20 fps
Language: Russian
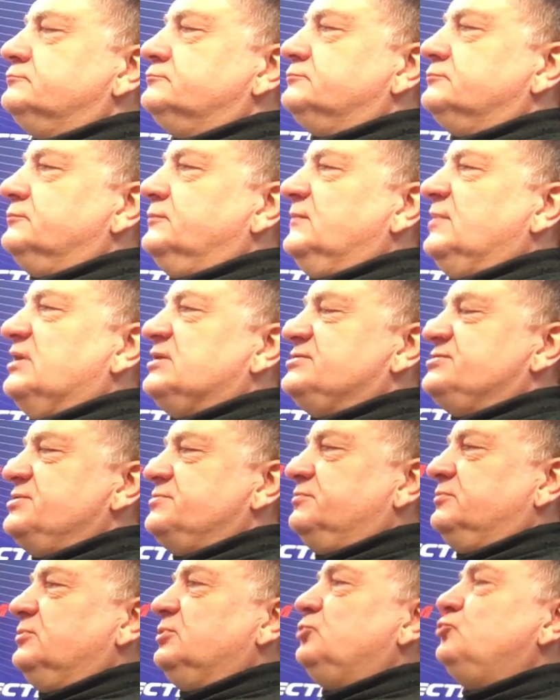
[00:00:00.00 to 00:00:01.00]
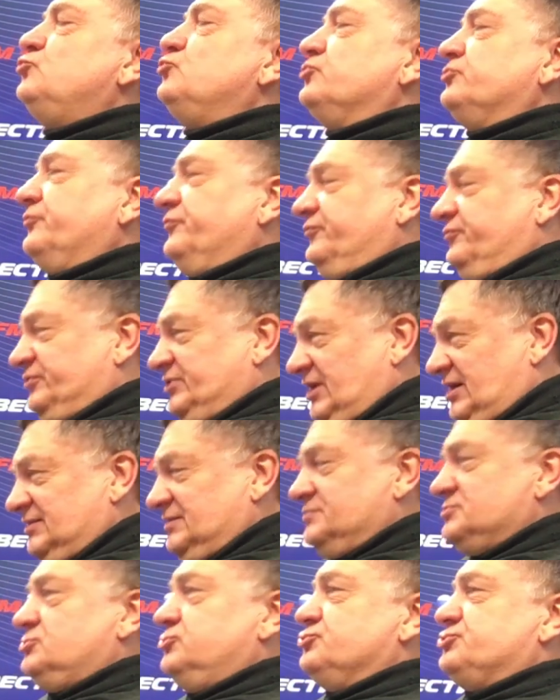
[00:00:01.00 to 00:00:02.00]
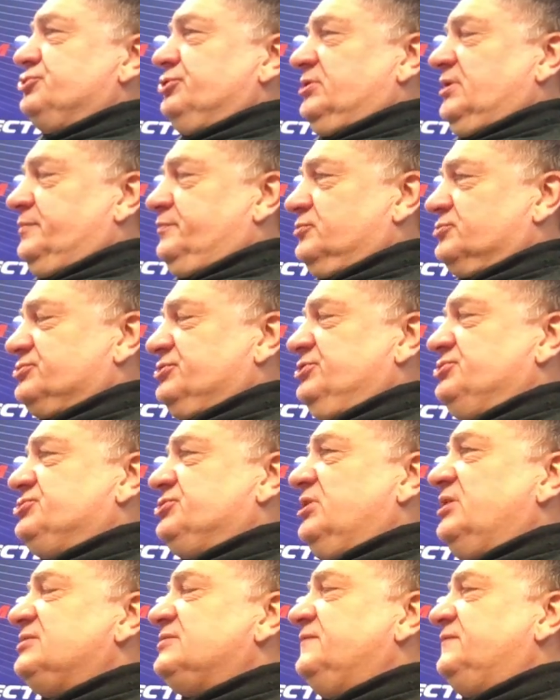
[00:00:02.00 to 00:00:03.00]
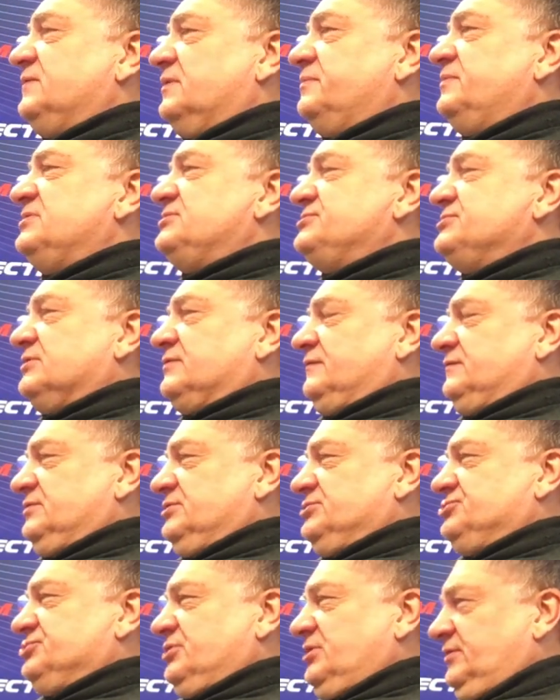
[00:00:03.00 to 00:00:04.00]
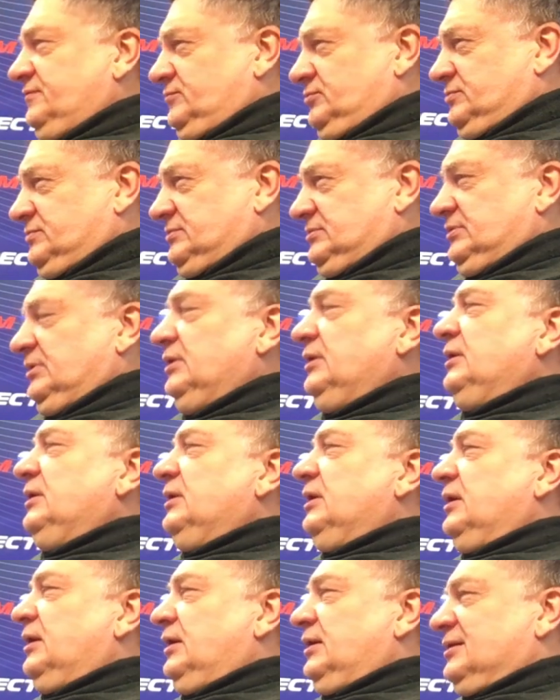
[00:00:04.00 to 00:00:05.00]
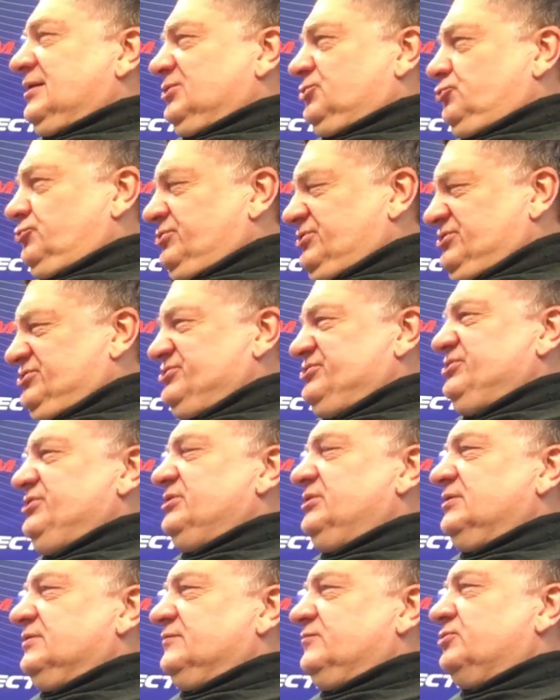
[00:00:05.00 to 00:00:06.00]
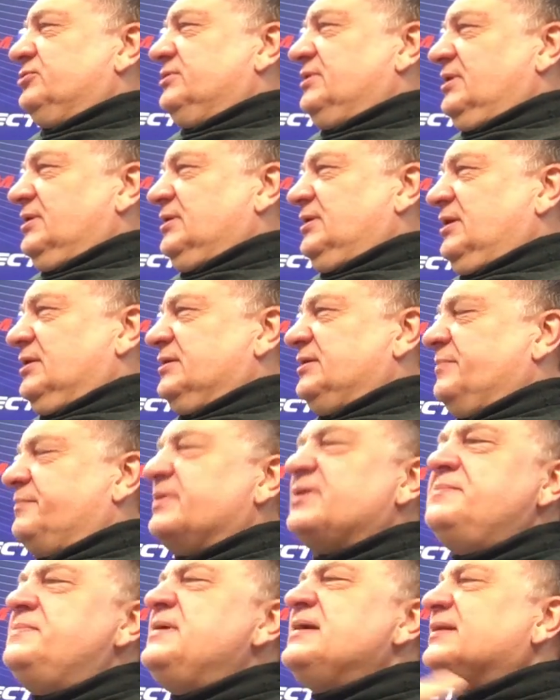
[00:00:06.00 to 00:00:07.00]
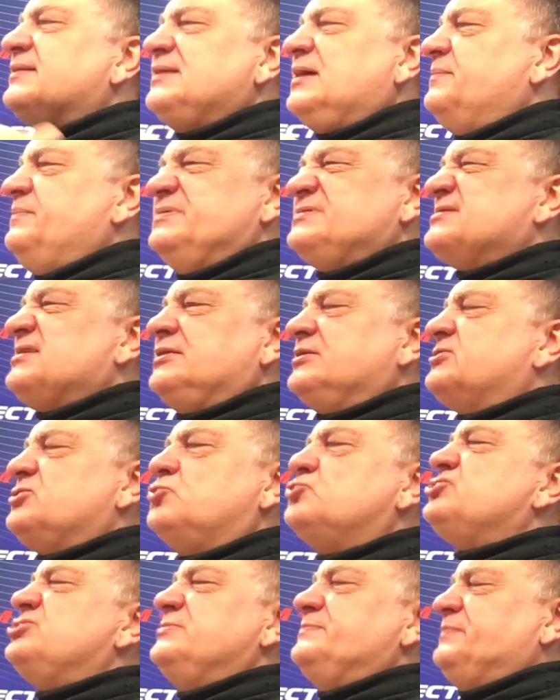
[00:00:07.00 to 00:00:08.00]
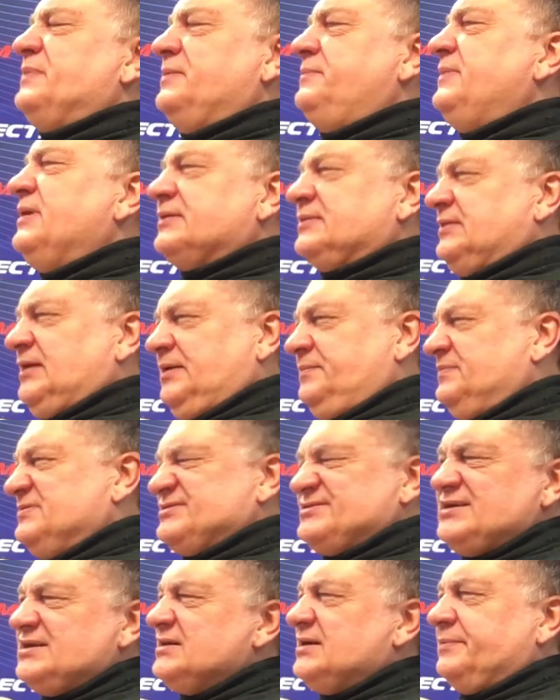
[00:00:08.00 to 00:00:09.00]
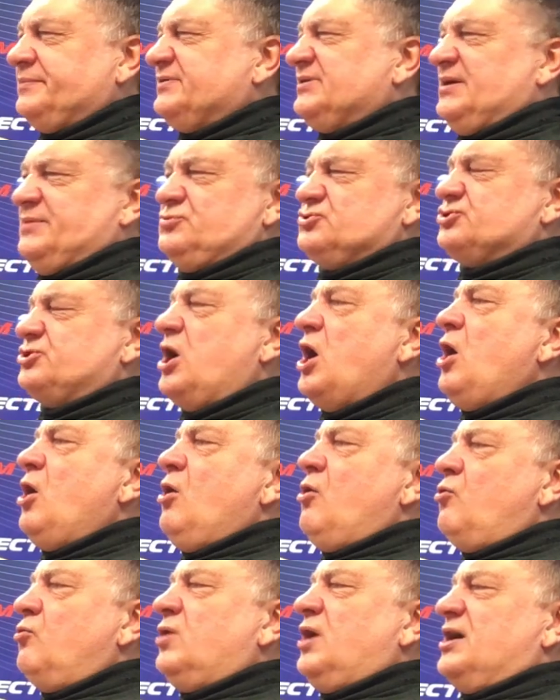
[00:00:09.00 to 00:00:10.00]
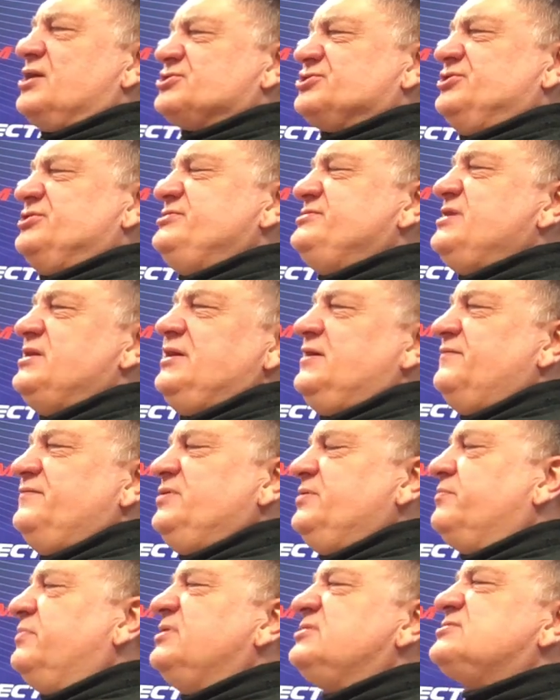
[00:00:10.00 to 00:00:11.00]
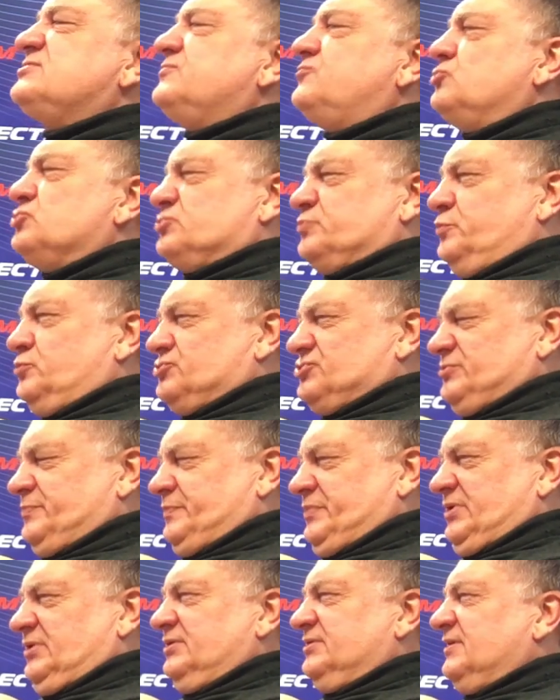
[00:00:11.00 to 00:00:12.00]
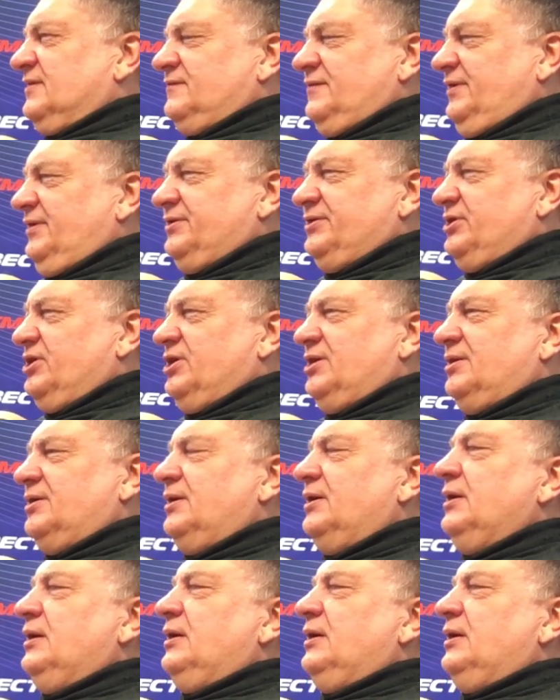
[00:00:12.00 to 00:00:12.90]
получается? Тем, ну, в данном случае капорский чай – это ферментированный чай, вот, который сделан вот так, как я примерно описал. Это очень примерное описание, потому что у каждого каждой деревне был свой способ приготовления